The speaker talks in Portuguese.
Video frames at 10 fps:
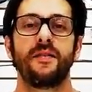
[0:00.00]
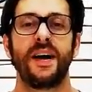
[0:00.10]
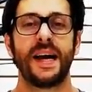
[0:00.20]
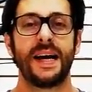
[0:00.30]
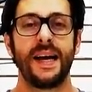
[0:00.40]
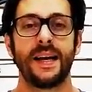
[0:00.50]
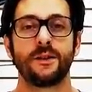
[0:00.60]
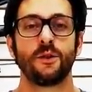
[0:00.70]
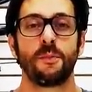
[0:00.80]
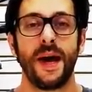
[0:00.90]
Fala galera,
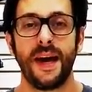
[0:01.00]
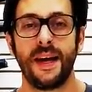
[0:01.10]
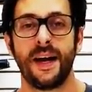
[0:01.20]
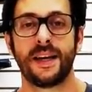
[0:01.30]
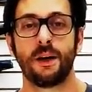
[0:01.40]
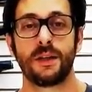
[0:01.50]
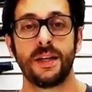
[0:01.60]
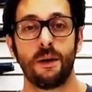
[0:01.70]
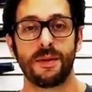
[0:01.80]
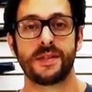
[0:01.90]
tudo bem? Aqui é o
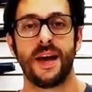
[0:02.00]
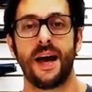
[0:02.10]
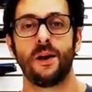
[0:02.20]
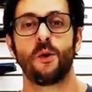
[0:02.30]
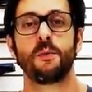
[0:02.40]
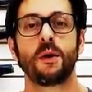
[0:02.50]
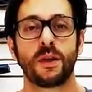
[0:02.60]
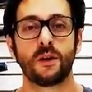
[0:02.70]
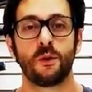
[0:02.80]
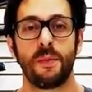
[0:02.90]
Daniel Bastella, comigo
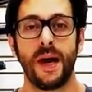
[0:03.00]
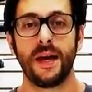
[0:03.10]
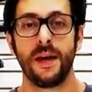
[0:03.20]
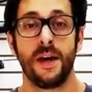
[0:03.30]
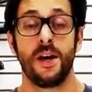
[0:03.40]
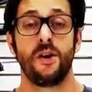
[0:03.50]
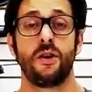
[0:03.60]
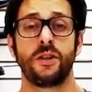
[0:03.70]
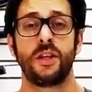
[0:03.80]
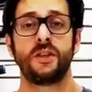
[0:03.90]
tá tudo bem. E
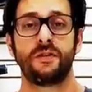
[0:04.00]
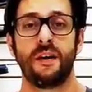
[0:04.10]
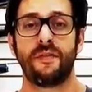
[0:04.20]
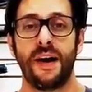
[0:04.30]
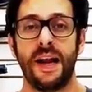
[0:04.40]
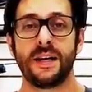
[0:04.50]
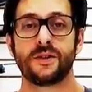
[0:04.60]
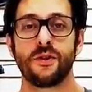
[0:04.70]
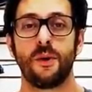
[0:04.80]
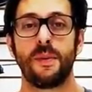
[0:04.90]
hoje a gente vai falar
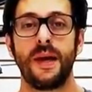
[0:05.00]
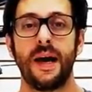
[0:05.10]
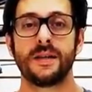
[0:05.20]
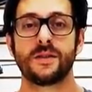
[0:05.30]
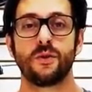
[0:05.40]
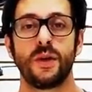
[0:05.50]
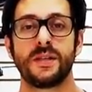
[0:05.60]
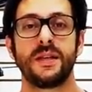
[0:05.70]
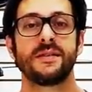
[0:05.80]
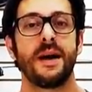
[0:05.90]
sobre os dois
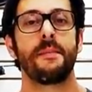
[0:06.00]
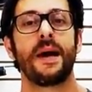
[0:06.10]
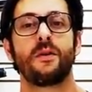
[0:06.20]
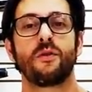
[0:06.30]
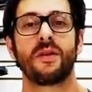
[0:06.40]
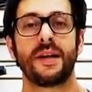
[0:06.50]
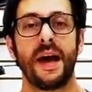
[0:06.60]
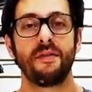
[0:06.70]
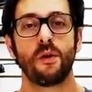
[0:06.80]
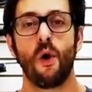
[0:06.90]
lançamentos da
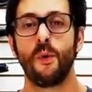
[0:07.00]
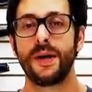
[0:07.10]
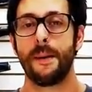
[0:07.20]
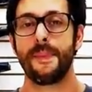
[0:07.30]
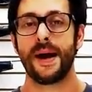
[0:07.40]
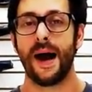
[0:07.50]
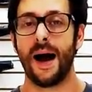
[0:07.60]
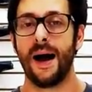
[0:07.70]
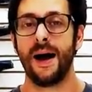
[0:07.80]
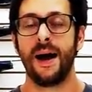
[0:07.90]
Divecon e da
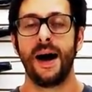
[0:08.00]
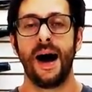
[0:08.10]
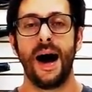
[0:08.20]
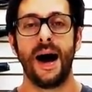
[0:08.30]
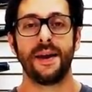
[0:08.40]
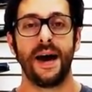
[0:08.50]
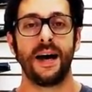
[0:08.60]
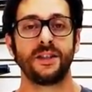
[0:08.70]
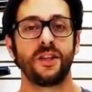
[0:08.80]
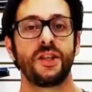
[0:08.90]
PK, a
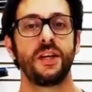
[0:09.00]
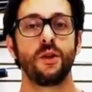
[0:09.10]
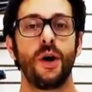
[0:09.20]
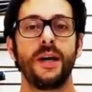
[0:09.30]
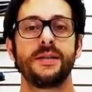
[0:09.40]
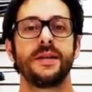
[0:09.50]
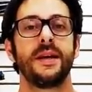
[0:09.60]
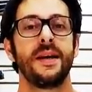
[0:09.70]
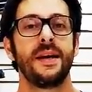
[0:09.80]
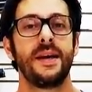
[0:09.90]
Naja G2
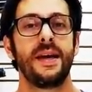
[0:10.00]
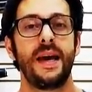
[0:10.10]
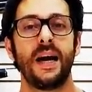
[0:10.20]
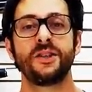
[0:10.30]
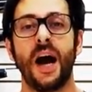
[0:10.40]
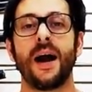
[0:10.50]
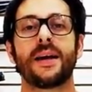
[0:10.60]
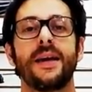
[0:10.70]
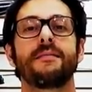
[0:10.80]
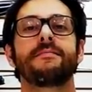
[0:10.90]
e a Shark.